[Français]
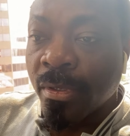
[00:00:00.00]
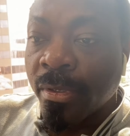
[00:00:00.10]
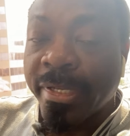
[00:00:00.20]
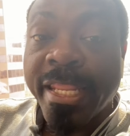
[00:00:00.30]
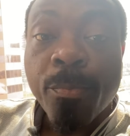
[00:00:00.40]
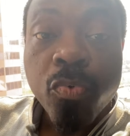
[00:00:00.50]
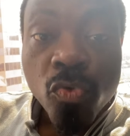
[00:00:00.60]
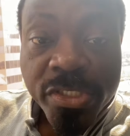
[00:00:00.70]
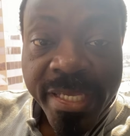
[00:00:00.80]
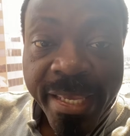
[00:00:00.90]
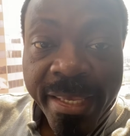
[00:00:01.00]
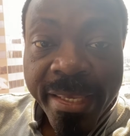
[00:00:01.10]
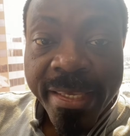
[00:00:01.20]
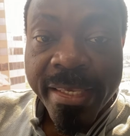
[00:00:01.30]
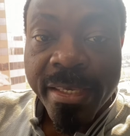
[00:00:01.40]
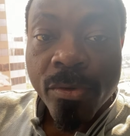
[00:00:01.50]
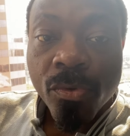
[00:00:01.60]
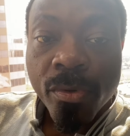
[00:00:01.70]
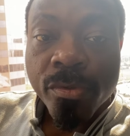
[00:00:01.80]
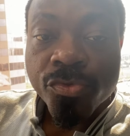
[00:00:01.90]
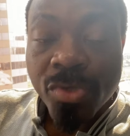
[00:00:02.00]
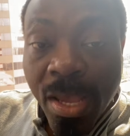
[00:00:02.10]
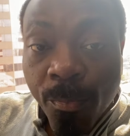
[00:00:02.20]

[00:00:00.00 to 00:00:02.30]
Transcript: des projets sur la